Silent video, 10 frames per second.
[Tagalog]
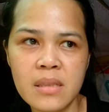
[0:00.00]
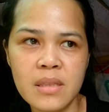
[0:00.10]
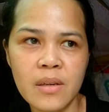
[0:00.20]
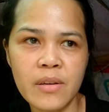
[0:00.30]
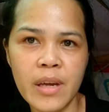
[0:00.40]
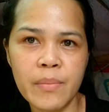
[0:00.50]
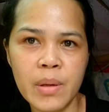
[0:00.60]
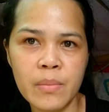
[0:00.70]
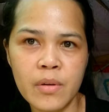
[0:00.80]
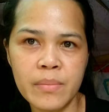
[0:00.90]
So,
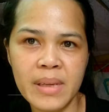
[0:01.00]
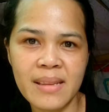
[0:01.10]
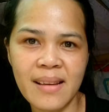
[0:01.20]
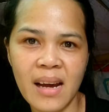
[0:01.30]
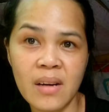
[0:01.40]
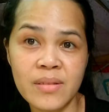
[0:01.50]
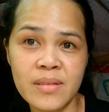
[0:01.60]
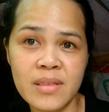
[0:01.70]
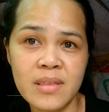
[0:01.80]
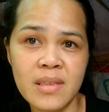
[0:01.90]
every moment
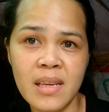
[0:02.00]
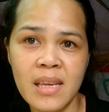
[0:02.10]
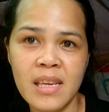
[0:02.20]
counts.